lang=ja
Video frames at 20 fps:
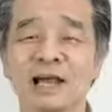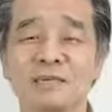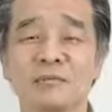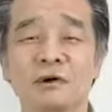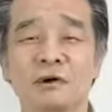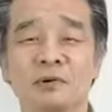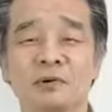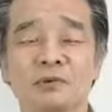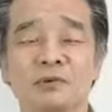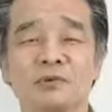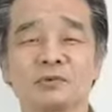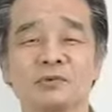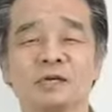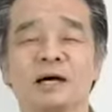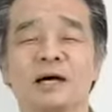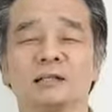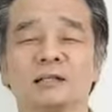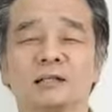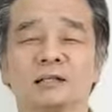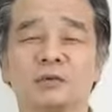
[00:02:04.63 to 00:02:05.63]
これこそ
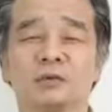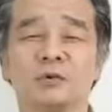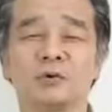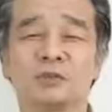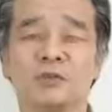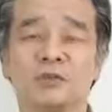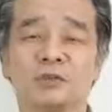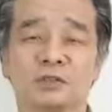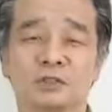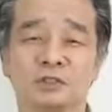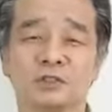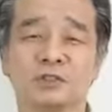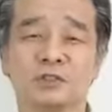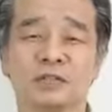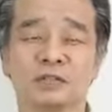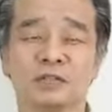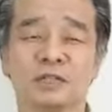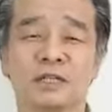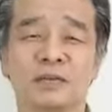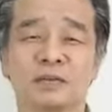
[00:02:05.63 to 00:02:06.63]
半沢造名都市の
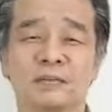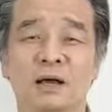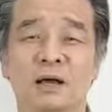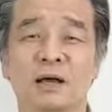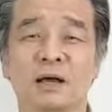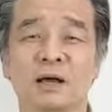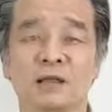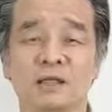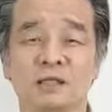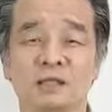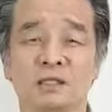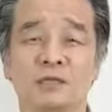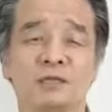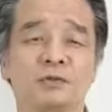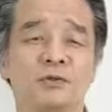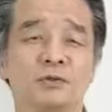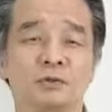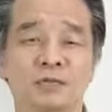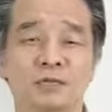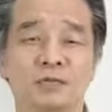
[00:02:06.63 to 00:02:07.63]
ですね、まあ、生き
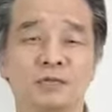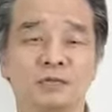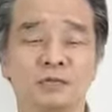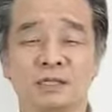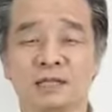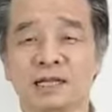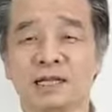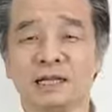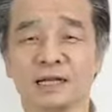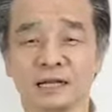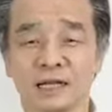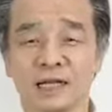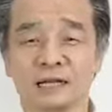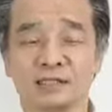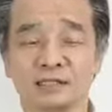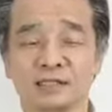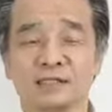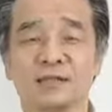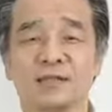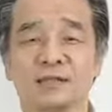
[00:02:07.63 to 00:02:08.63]
証人みたいな
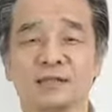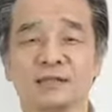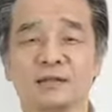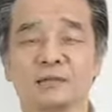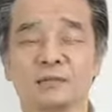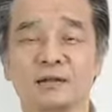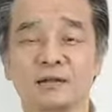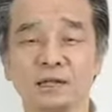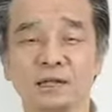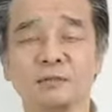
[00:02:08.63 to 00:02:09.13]
感じでですね、